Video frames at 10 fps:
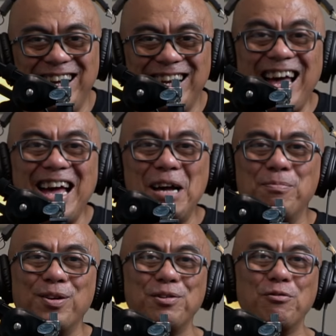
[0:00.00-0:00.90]
Nah
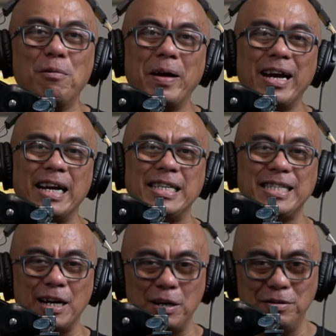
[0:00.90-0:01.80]
bro, gue pengen
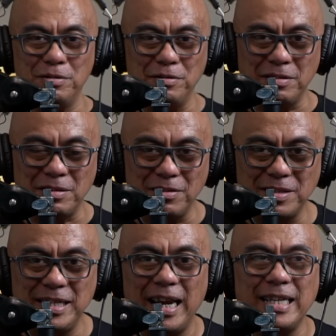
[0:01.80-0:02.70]
ngajak lu
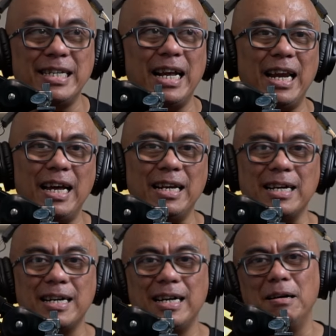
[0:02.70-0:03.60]
untuk
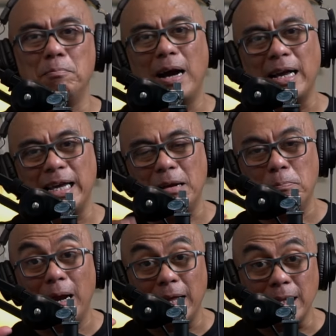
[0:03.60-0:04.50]
jalan-jalan ke bagian
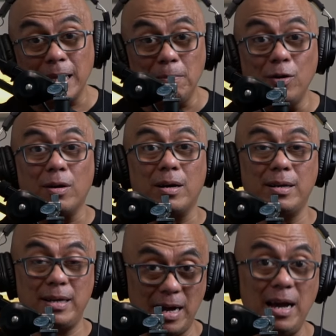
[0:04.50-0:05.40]
paling timur
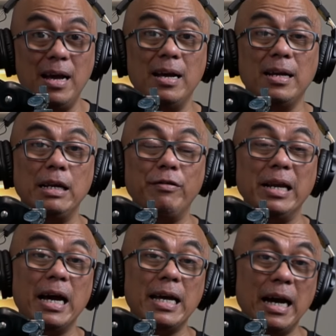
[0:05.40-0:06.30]
ya di
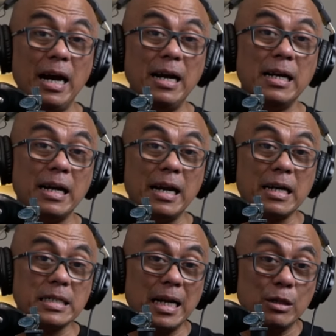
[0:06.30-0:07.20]
wilayah
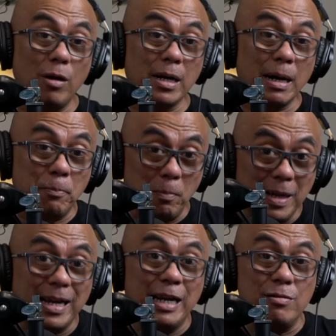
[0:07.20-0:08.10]
negara kesatuan
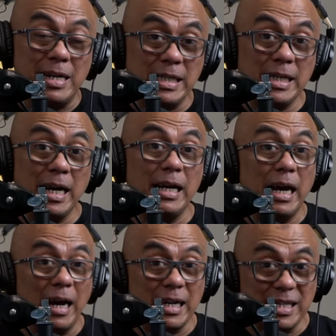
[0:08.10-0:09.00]
Republik Indonesia
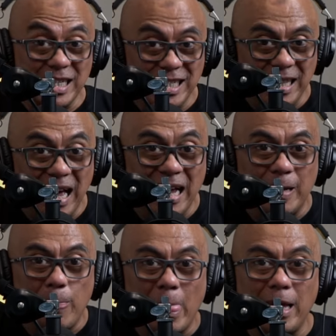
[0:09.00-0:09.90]
yang kita
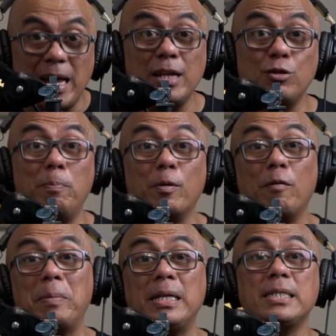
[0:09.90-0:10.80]
cintai, yaitu
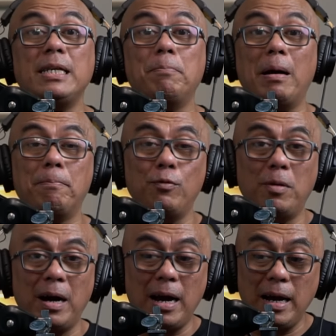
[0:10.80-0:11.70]
Provinsi
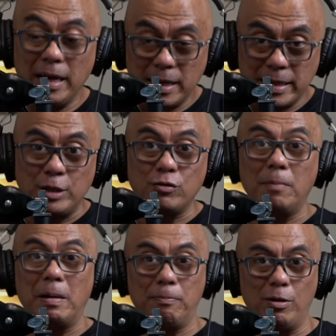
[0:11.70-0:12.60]
Papua dan
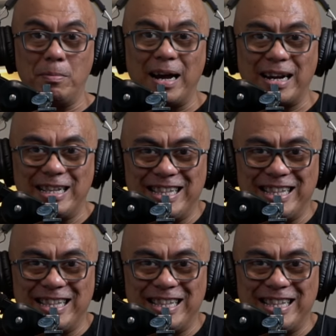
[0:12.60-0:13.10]
juga Papua Barat.